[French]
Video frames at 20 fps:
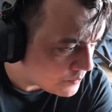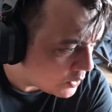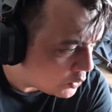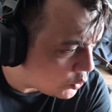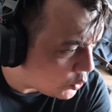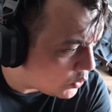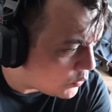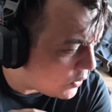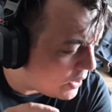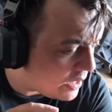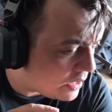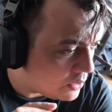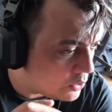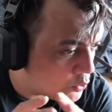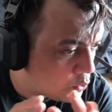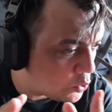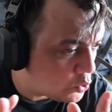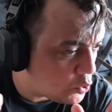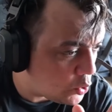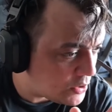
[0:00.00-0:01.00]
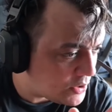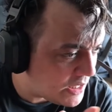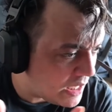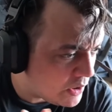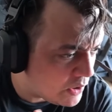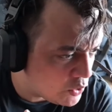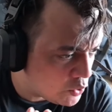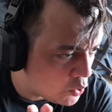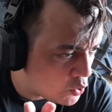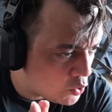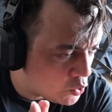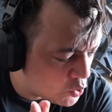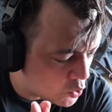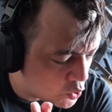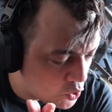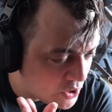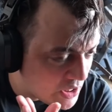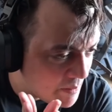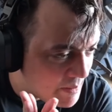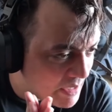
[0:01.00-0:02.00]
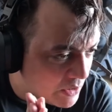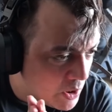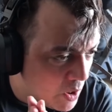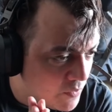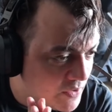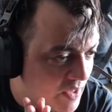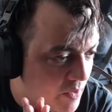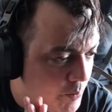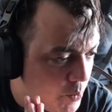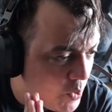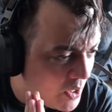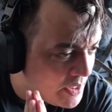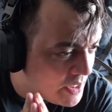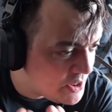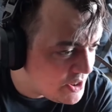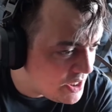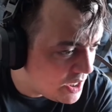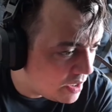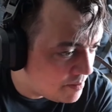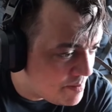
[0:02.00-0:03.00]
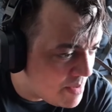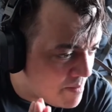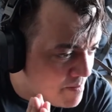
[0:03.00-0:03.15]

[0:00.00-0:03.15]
Donc voilà, donc sur ça, jusqu'à maintenant, vous avez plus rien à dire. Même